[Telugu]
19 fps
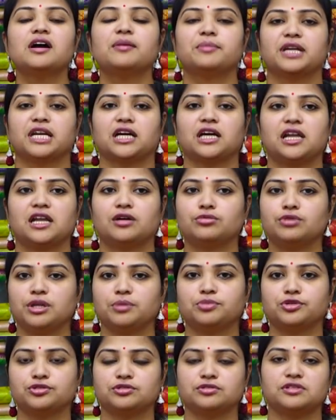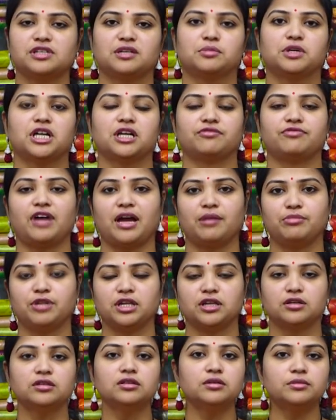మనకు అలా ఉండిపోతుంది అనమాట
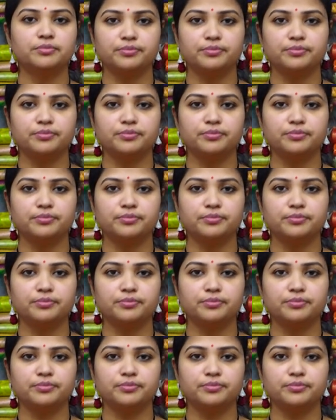ఫ్యాబ్రిక్